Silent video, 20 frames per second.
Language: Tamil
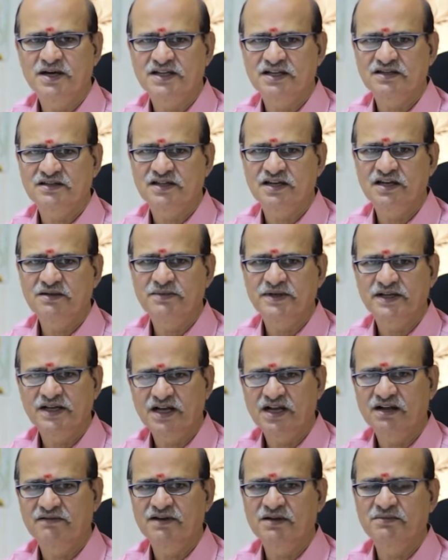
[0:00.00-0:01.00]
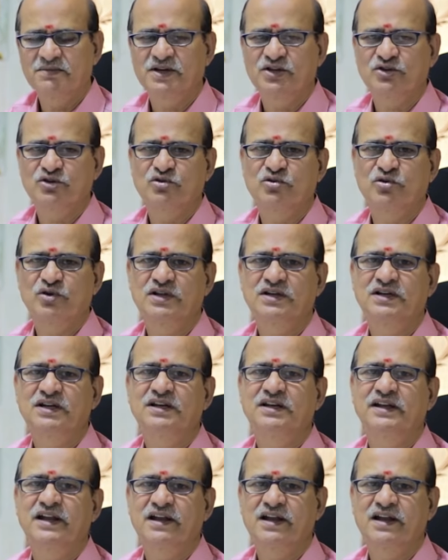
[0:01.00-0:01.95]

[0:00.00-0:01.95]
மாதத்திலே மிக கவனம் எடுத்துக்கொள்ளுங்கள்